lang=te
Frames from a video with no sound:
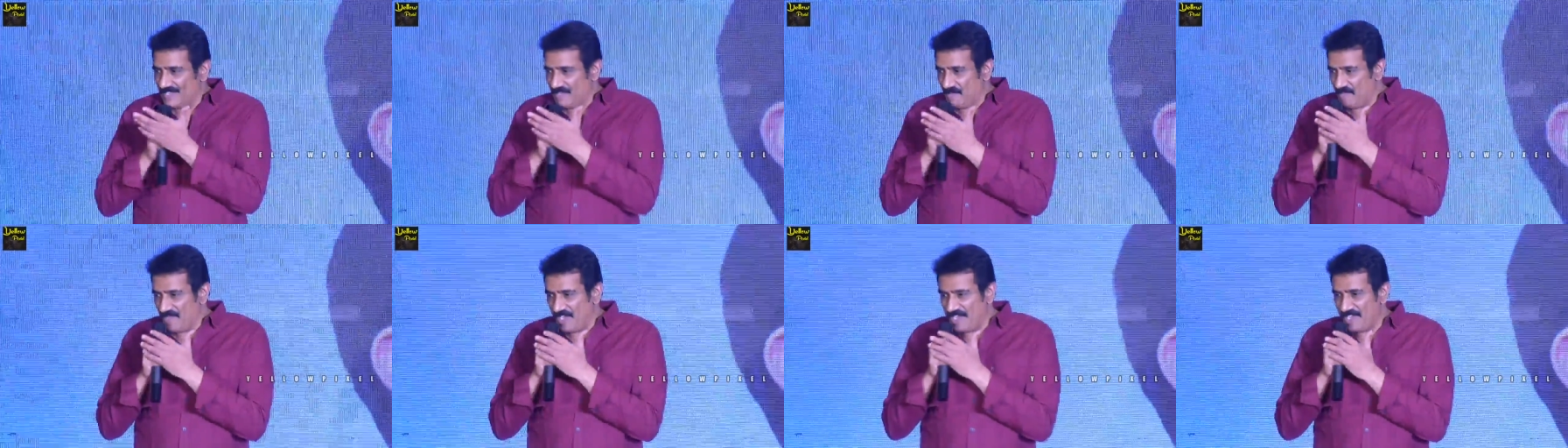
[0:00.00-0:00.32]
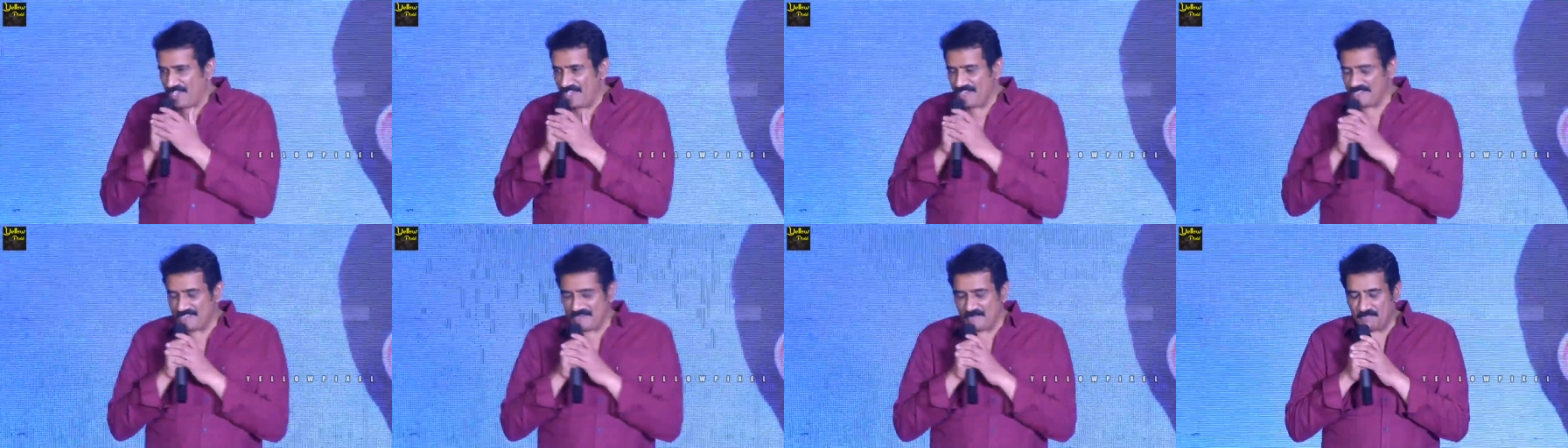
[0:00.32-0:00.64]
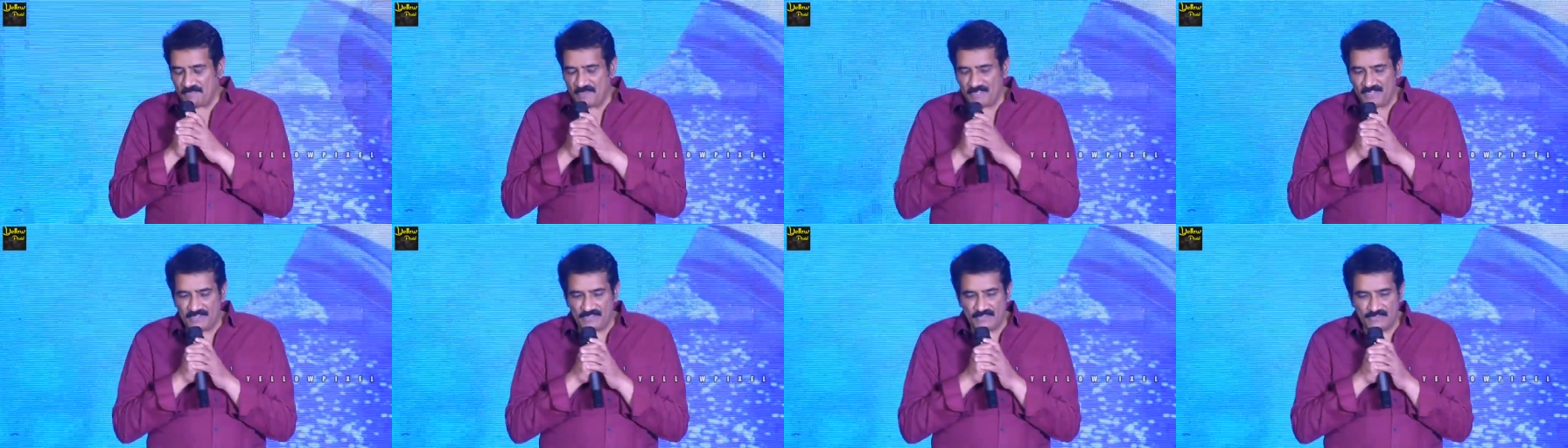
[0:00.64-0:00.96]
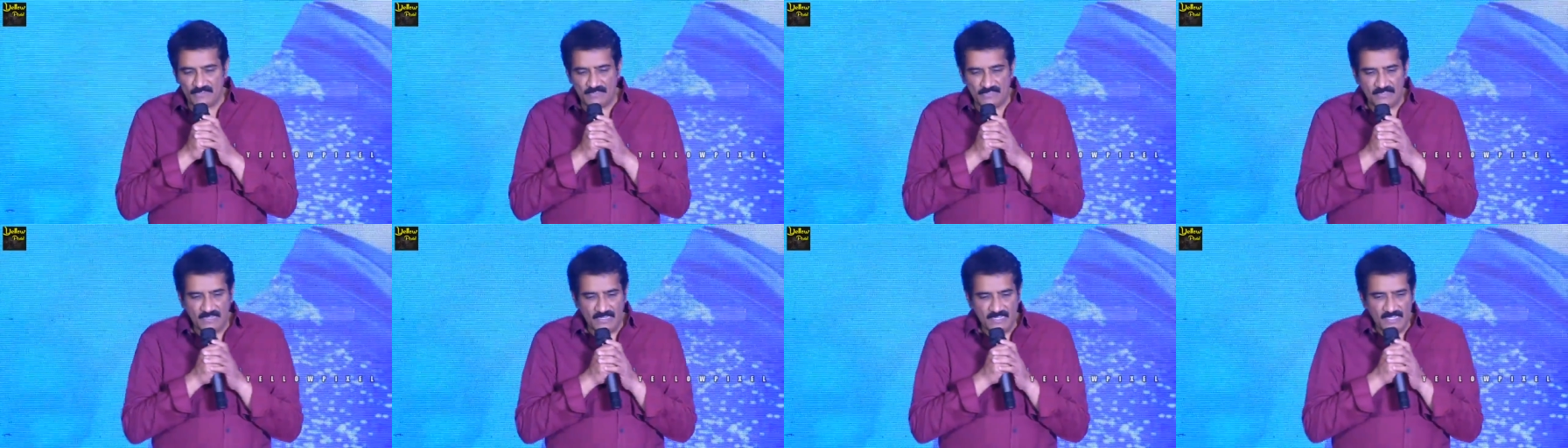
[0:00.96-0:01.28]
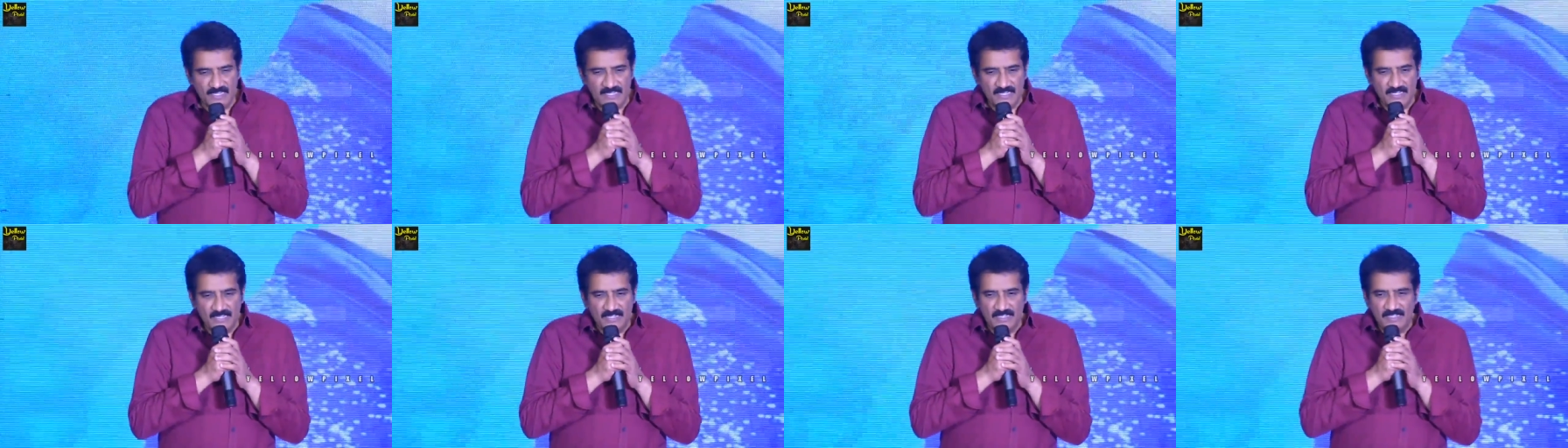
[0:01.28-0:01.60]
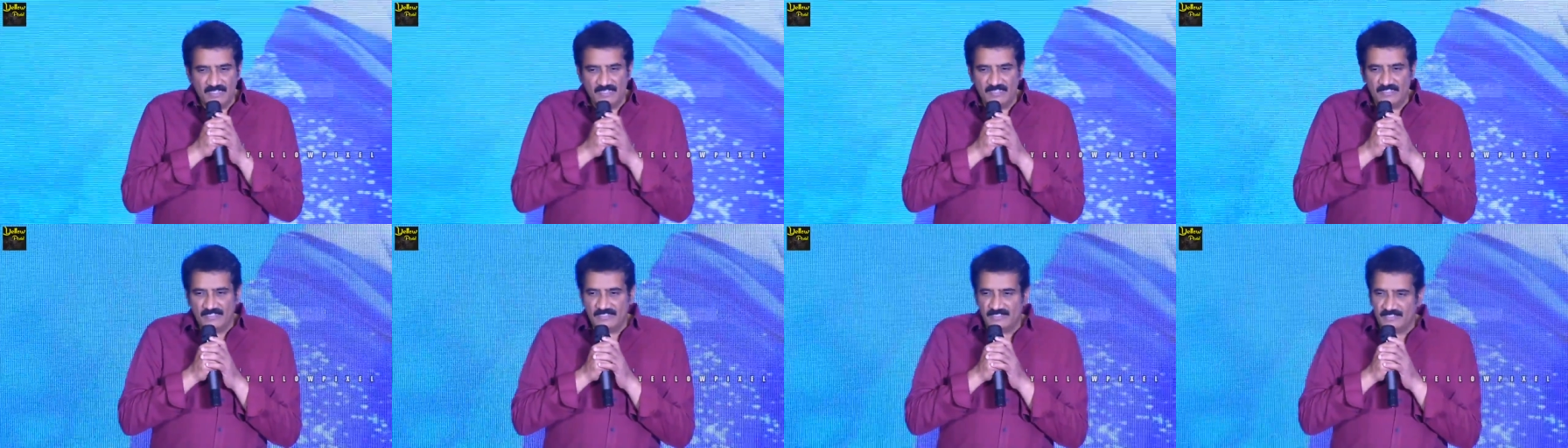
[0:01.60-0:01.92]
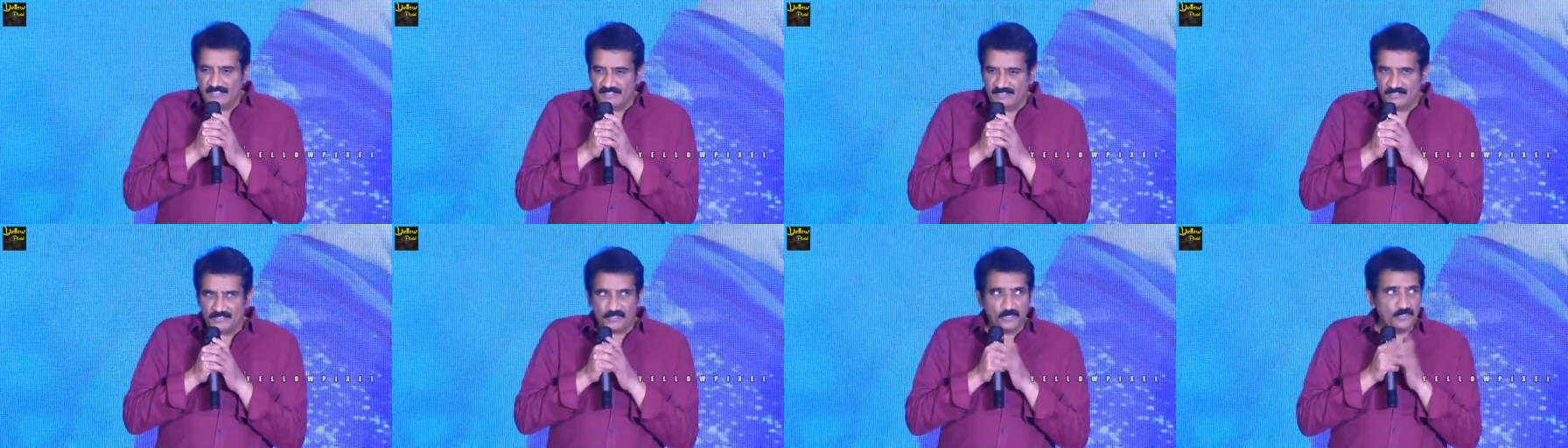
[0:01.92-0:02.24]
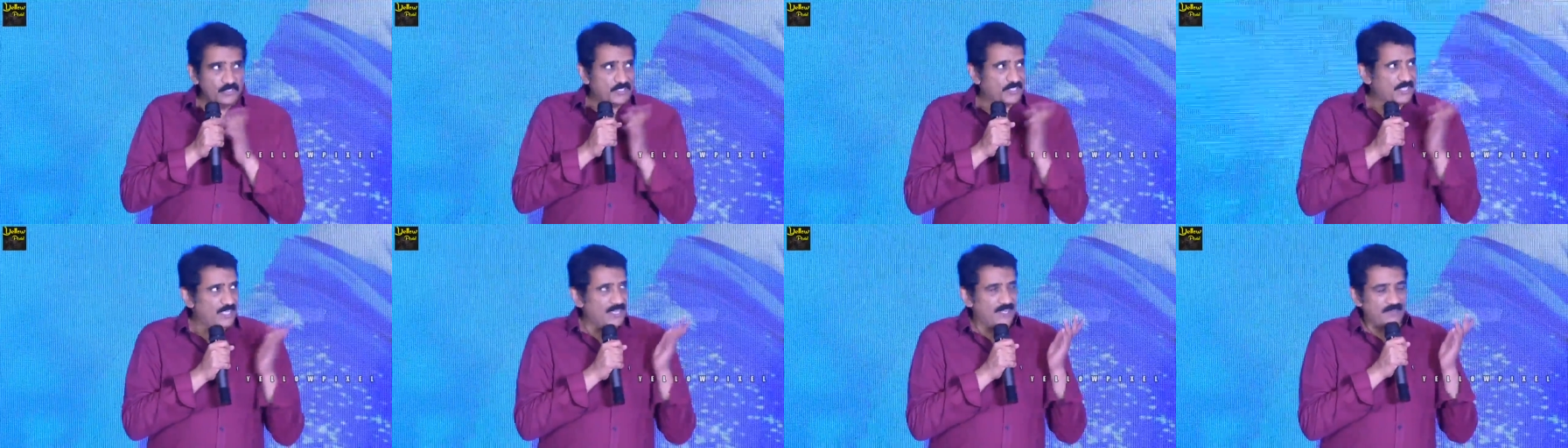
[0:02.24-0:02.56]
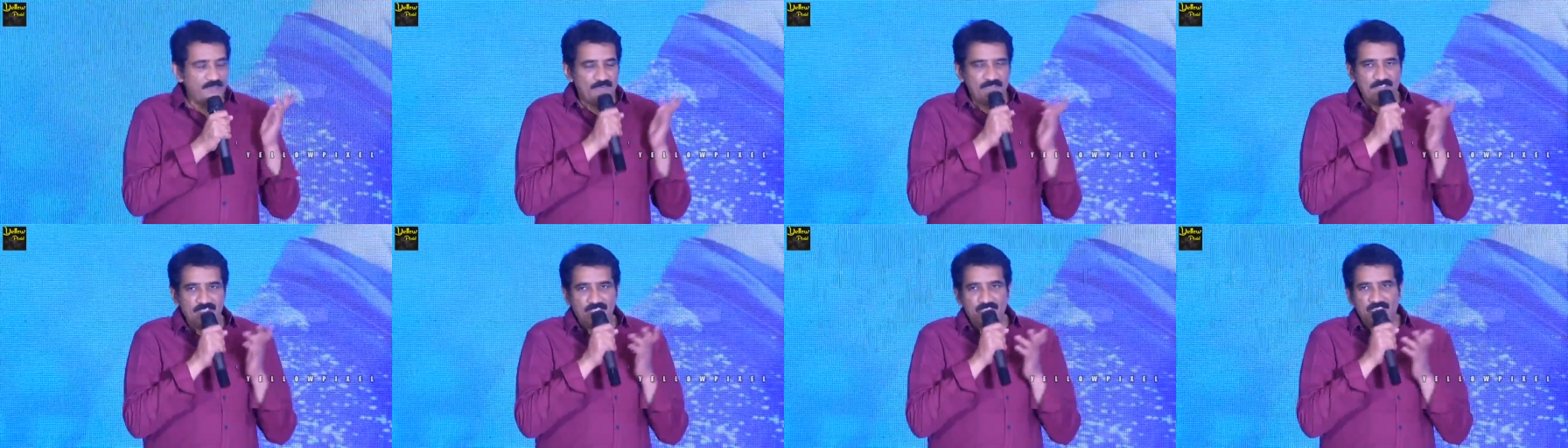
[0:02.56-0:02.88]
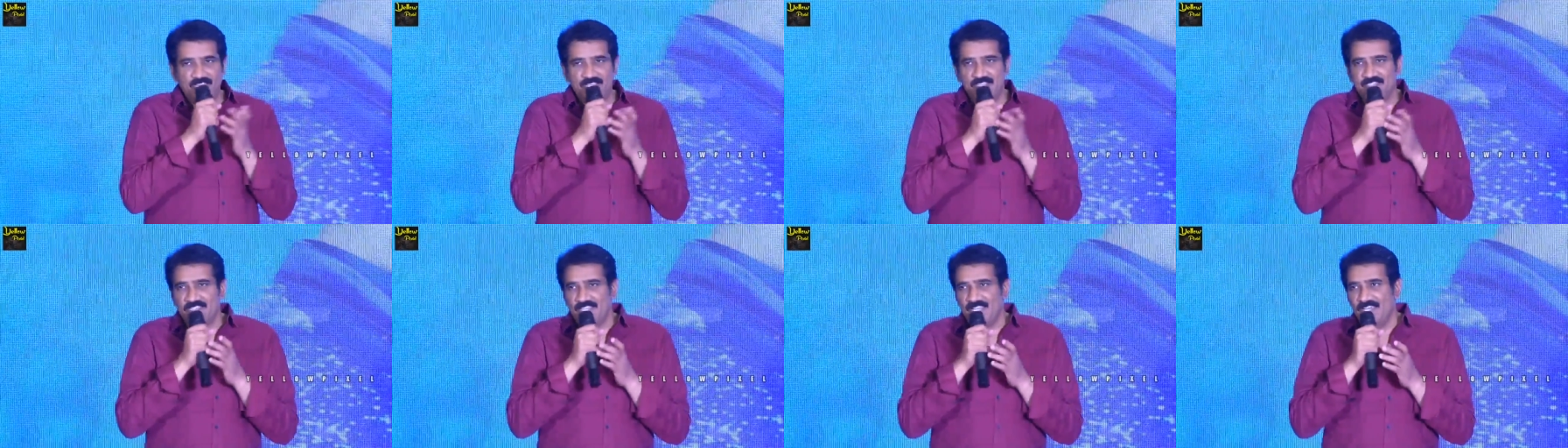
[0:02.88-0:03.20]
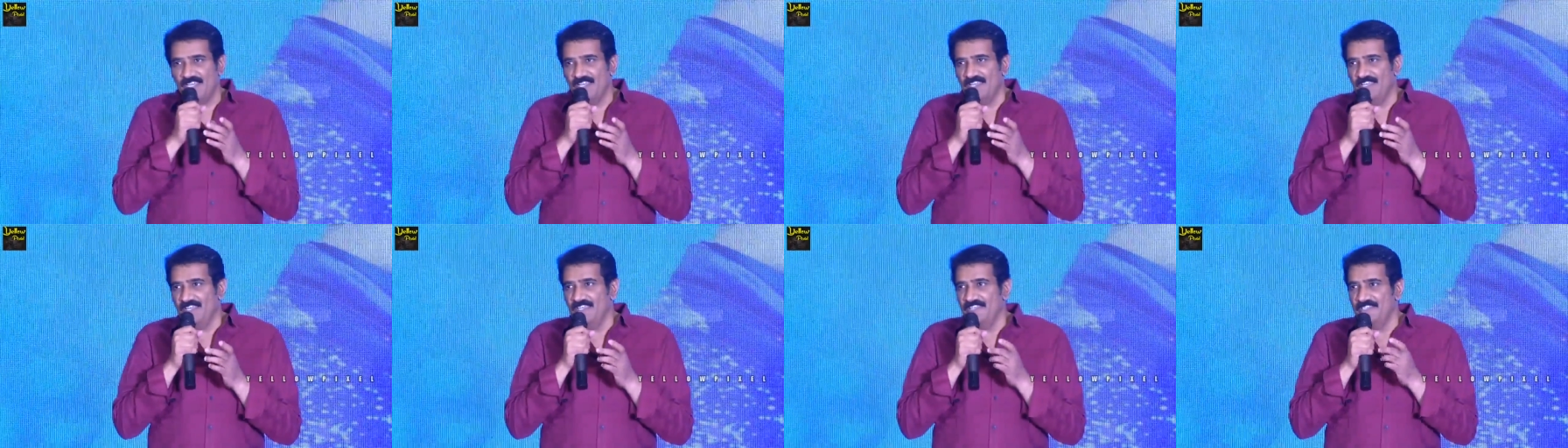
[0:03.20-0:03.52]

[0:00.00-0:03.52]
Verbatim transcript: తమన్ గారు చెప్పినట్టు చూస్తే అలా ఉంటుంది కానీ చాలా